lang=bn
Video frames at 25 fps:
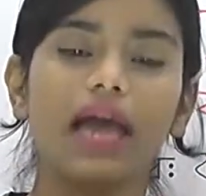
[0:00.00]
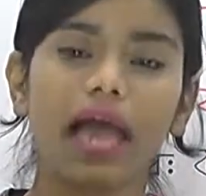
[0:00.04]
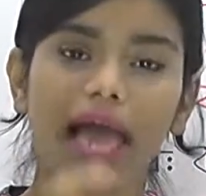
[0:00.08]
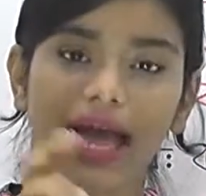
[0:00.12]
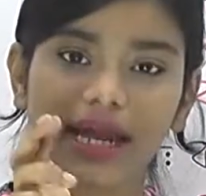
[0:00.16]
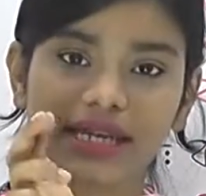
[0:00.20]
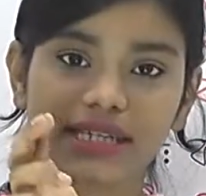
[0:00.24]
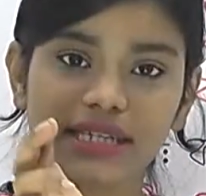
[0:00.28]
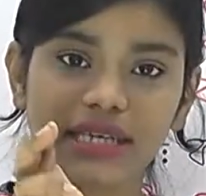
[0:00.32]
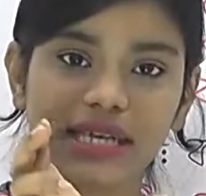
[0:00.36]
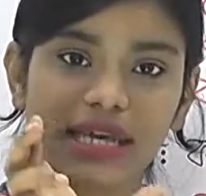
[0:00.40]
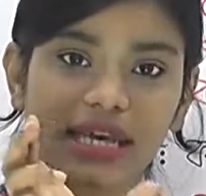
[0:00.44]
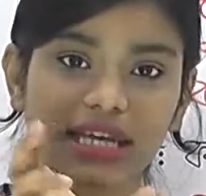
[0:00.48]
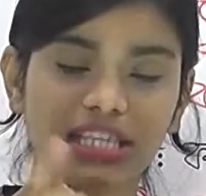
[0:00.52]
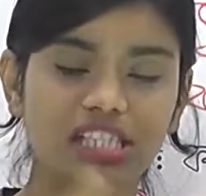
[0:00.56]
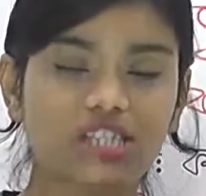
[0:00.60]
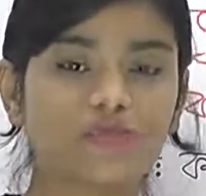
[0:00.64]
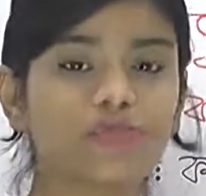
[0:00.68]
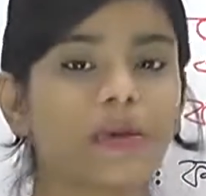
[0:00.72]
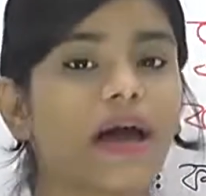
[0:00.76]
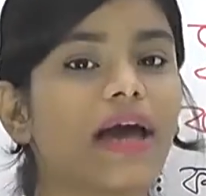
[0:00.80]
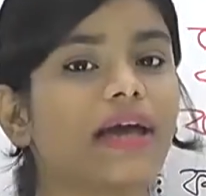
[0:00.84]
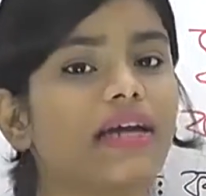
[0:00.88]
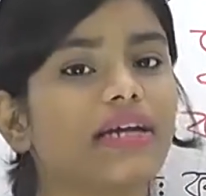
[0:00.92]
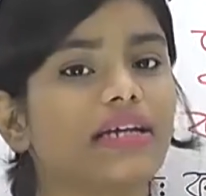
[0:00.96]
একটা
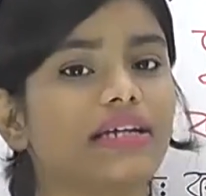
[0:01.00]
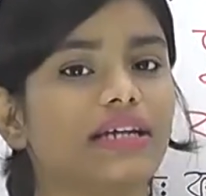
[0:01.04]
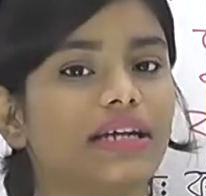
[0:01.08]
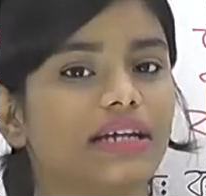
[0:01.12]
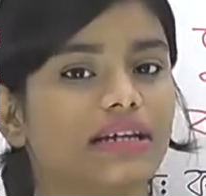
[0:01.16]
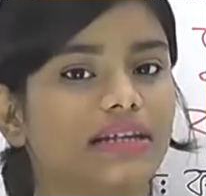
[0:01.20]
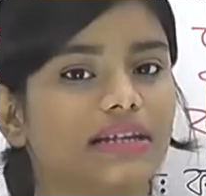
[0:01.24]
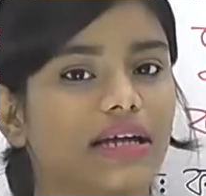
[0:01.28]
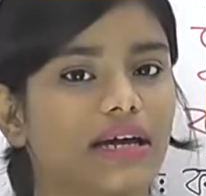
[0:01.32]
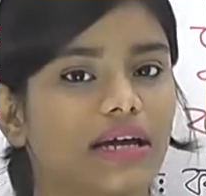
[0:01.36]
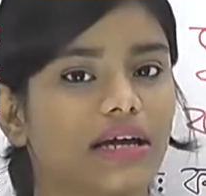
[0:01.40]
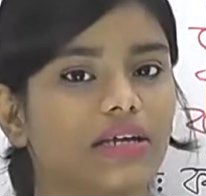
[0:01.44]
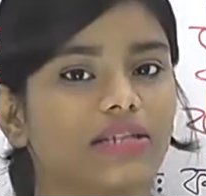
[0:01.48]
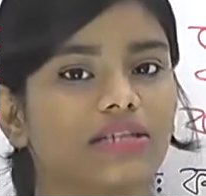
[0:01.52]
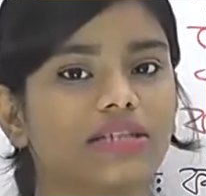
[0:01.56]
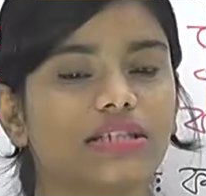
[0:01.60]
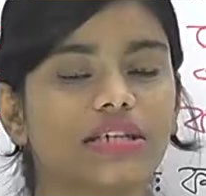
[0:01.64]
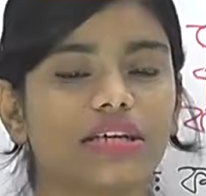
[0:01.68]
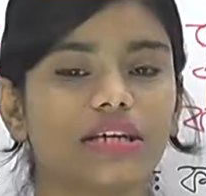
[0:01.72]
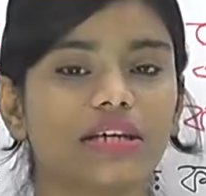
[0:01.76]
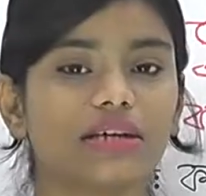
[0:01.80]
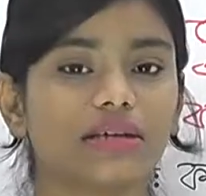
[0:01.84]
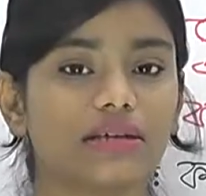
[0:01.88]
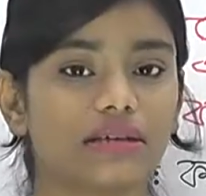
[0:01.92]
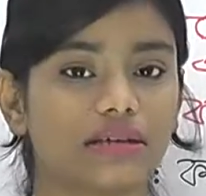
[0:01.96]
এক্সপায়ারি ডেট থাকে সেটা
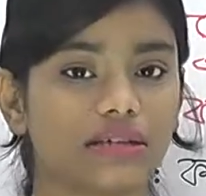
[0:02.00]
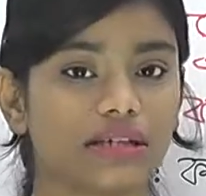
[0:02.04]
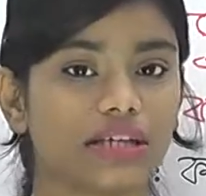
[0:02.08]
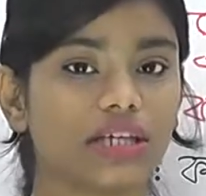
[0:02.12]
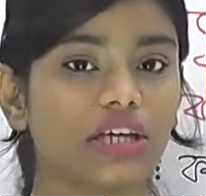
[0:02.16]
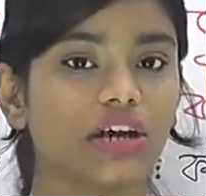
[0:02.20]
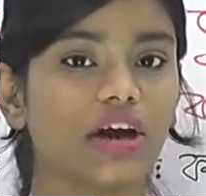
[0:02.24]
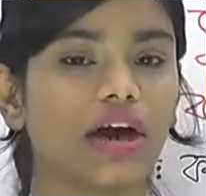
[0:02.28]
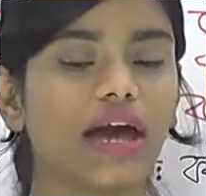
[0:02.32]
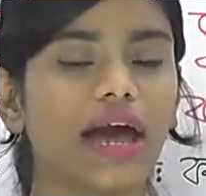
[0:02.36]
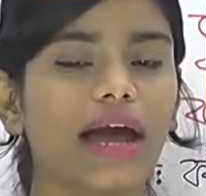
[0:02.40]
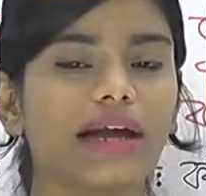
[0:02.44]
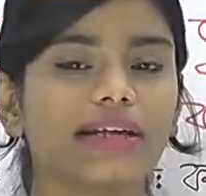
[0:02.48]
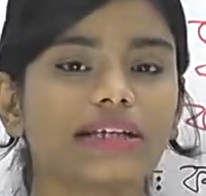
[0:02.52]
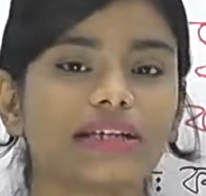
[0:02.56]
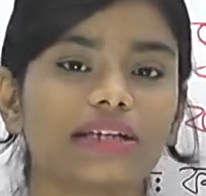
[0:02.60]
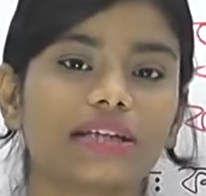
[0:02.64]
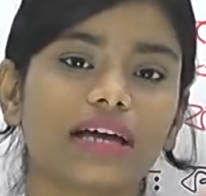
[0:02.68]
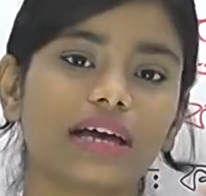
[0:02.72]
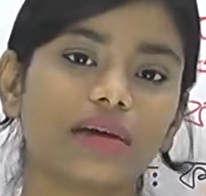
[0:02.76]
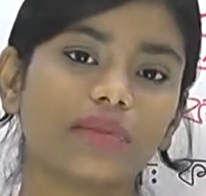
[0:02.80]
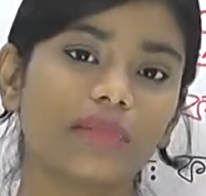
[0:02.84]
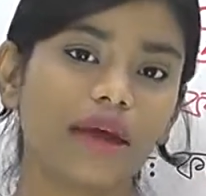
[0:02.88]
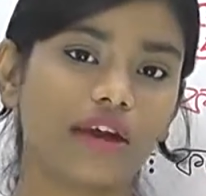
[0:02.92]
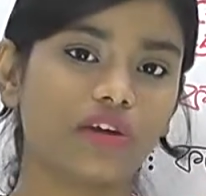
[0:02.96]
কি হয় একটা
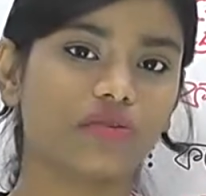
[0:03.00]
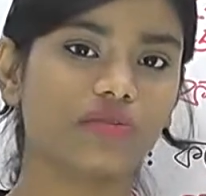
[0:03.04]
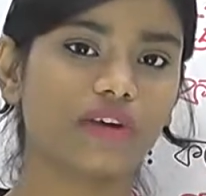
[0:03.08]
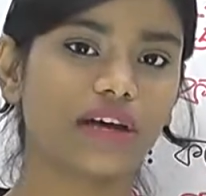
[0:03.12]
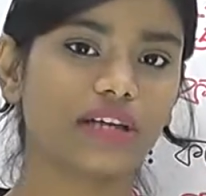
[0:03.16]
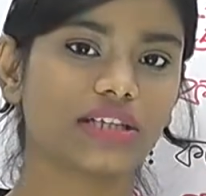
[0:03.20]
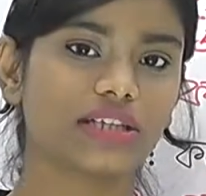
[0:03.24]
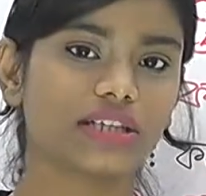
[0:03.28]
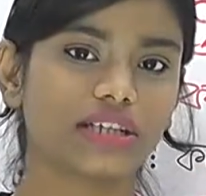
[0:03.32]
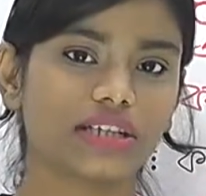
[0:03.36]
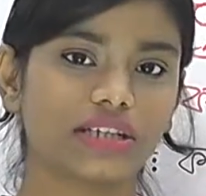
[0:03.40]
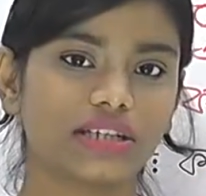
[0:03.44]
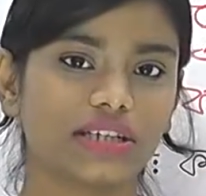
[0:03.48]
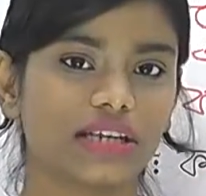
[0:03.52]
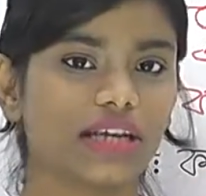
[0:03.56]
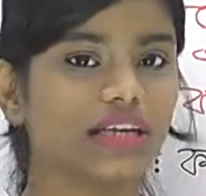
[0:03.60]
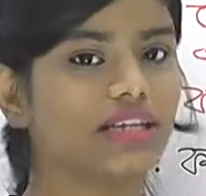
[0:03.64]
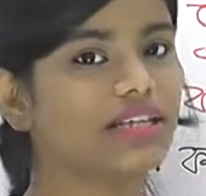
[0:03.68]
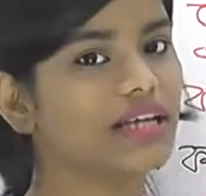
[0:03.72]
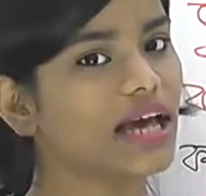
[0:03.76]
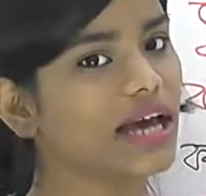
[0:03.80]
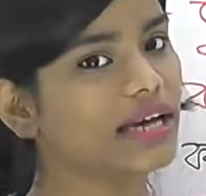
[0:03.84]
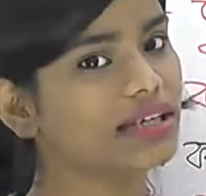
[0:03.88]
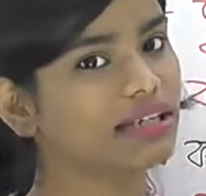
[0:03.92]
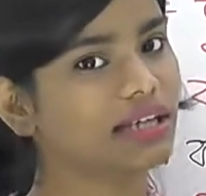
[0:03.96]
থাকে ম্যানুফ্যাকচারিং ডেট
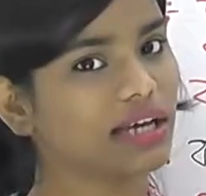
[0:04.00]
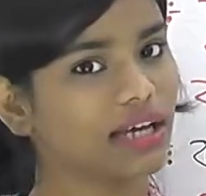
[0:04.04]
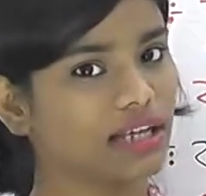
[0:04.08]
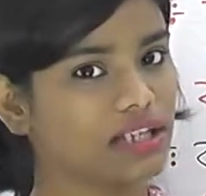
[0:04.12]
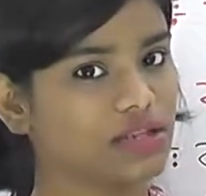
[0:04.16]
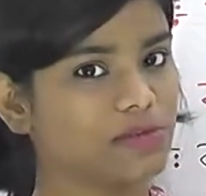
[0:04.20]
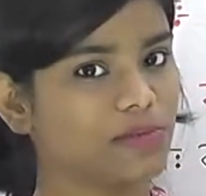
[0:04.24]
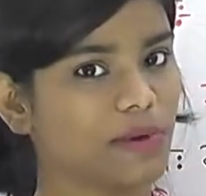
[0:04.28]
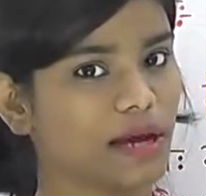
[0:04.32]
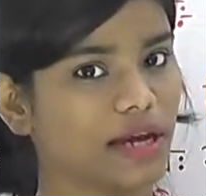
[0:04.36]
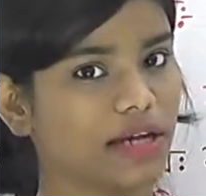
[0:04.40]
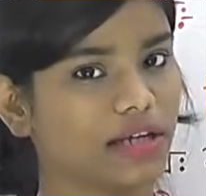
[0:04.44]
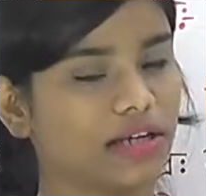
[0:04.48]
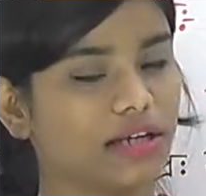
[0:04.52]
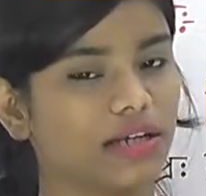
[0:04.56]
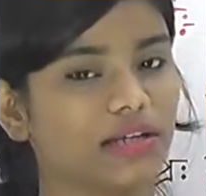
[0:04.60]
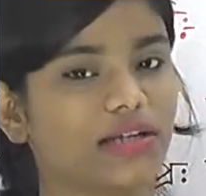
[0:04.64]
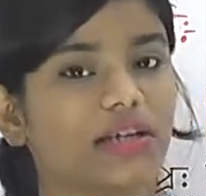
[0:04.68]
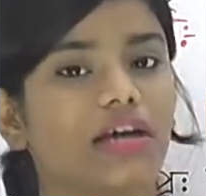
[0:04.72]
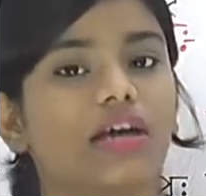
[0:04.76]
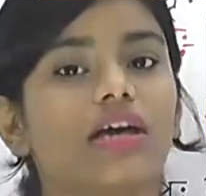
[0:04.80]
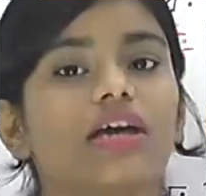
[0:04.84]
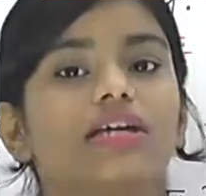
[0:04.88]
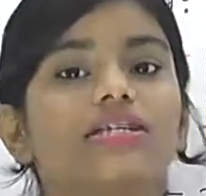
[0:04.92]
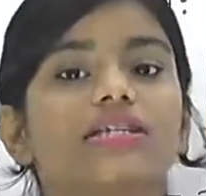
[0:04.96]
একটা এক্সপায়ারি ডেট
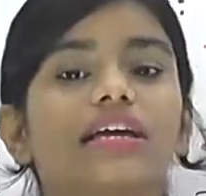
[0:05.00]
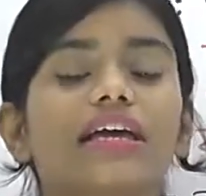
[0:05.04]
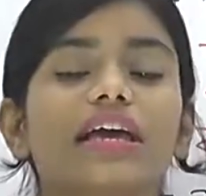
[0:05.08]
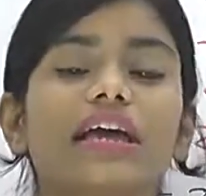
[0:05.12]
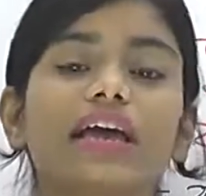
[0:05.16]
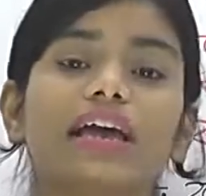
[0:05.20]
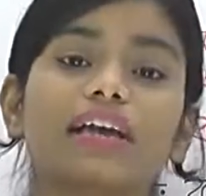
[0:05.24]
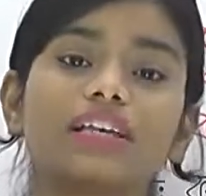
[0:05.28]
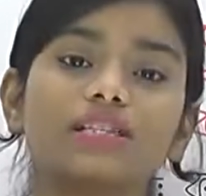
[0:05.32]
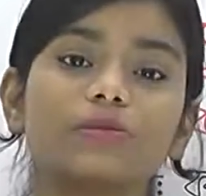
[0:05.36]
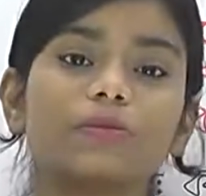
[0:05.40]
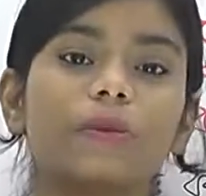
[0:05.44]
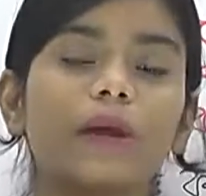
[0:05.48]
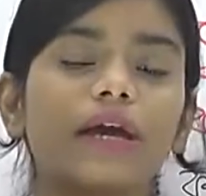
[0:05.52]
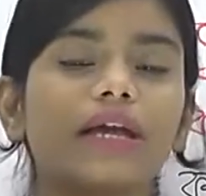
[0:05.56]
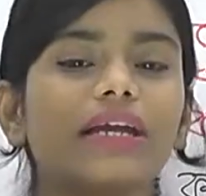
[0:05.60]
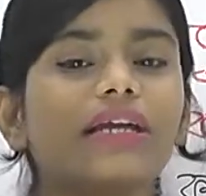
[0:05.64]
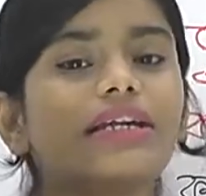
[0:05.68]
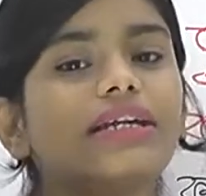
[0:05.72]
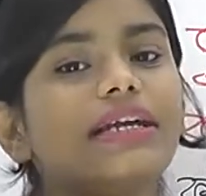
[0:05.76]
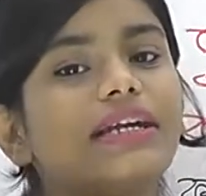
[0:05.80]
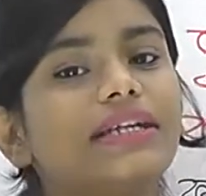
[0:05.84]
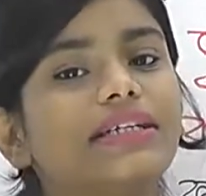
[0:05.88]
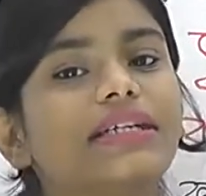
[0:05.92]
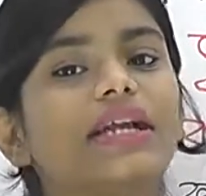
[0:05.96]
সেই এক্সপায়ারি
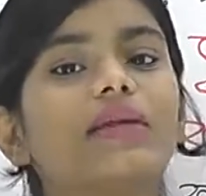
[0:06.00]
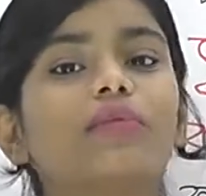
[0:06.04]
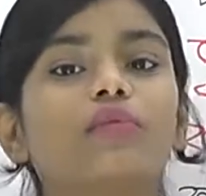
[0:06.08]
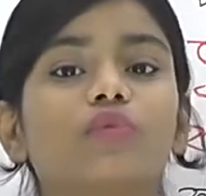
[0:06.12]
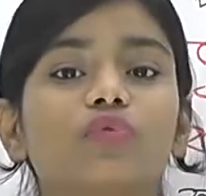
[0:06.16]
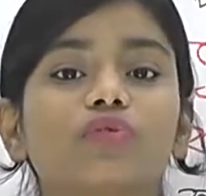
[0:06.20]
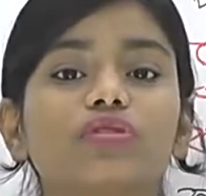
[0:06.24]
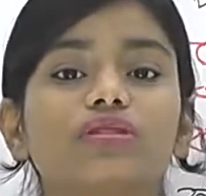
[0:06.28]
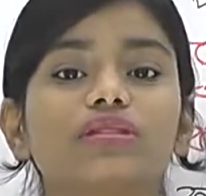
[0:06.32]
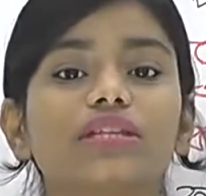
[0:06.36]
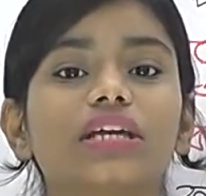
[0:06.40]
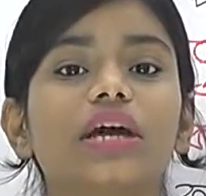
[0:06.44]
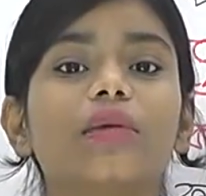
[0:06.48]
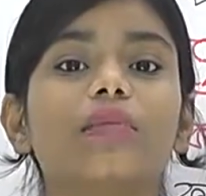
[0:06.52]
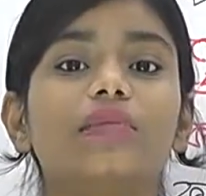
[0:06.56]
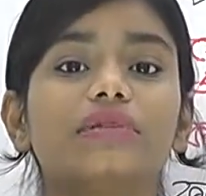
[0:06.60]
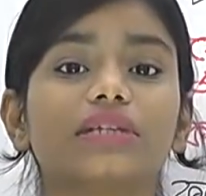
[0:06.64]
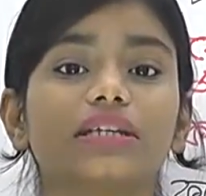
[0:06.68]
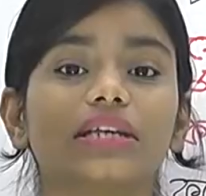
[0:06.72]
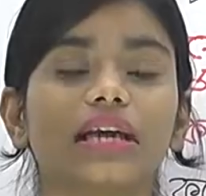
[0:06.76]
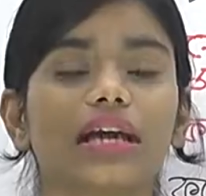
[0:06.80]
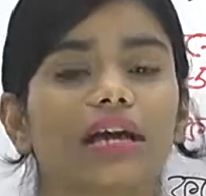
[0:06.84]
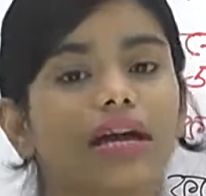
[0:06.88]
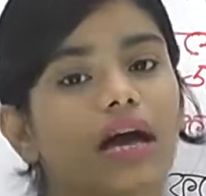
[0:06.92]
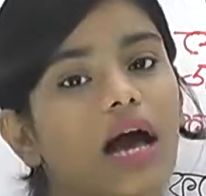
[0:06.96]
ডেটটার মধ্যে
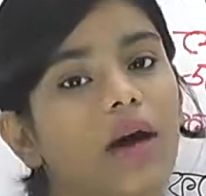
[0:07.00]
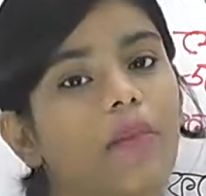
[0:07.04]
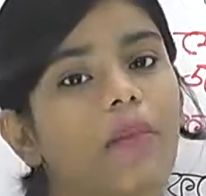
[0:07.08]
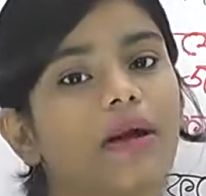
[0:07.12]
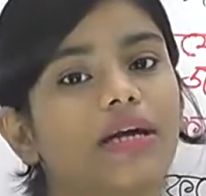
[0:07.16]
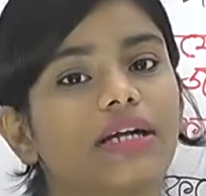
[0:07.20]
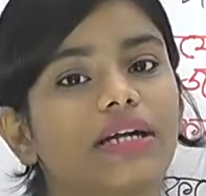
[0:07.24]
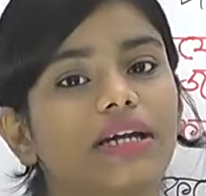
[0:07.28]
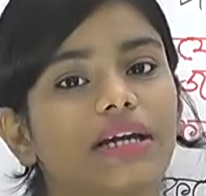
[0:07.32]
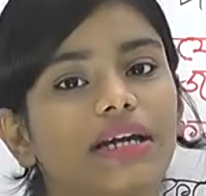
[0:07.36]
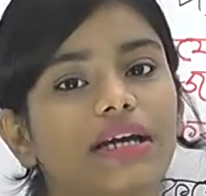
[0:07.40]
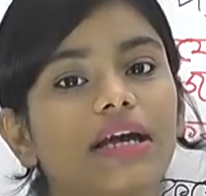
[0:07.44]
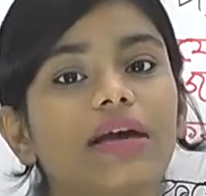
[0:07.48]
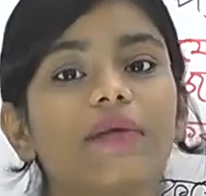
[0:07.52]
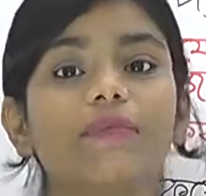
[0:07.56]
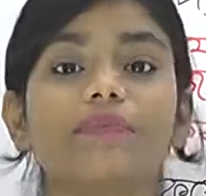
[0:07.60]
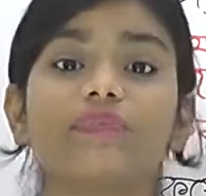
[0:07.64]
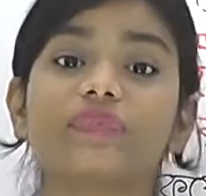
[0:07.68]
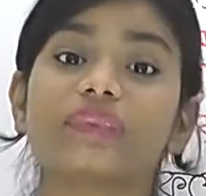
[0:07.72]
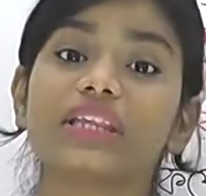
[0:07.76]
আমাদেরকে খাবারটাকে